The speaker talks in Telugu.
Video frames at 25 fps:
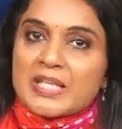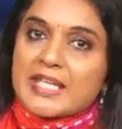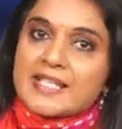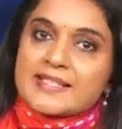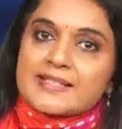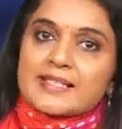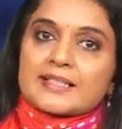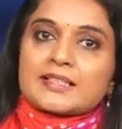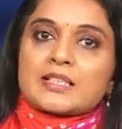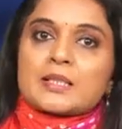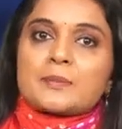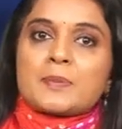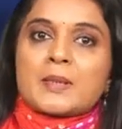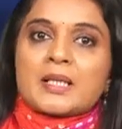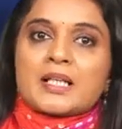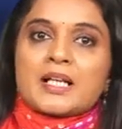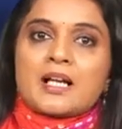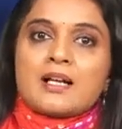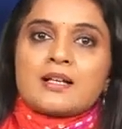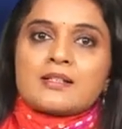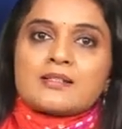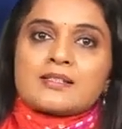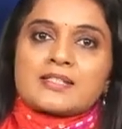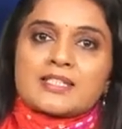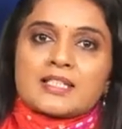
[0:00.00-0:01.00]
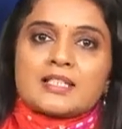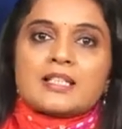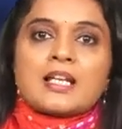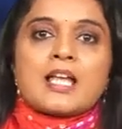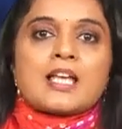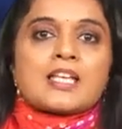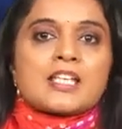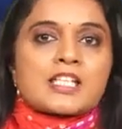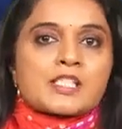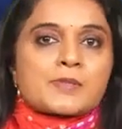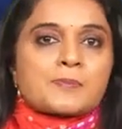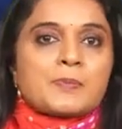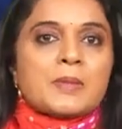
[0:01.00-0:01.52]
ఈ సందర్భంగా జిల్లా
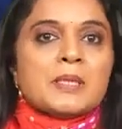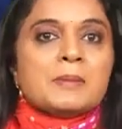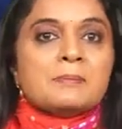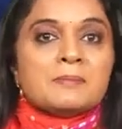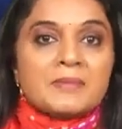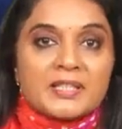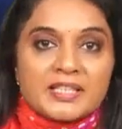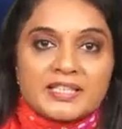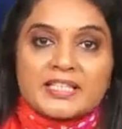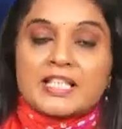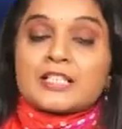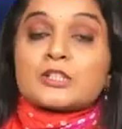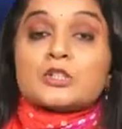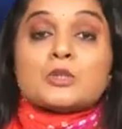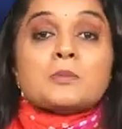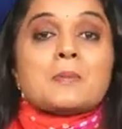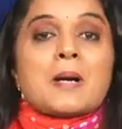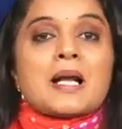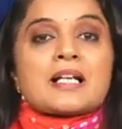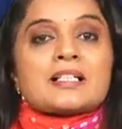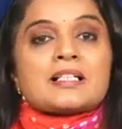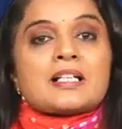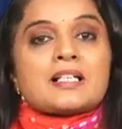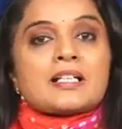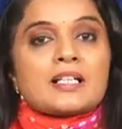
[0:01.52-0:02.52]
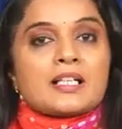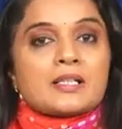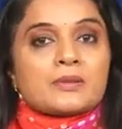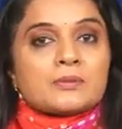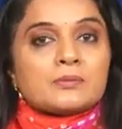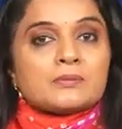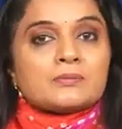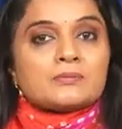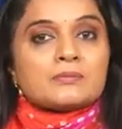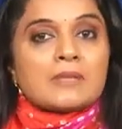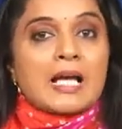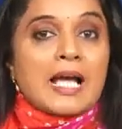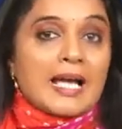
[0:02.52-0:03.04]
ఎస్పీ మీడియాతో మాట్లాడారు
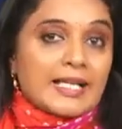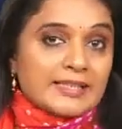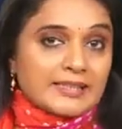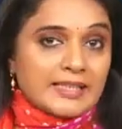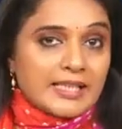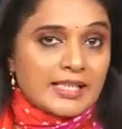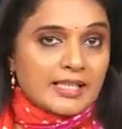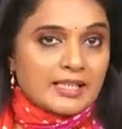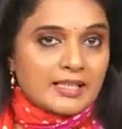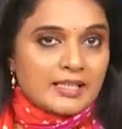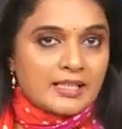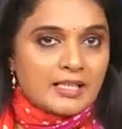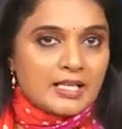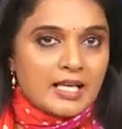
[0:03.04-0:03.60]
అయితే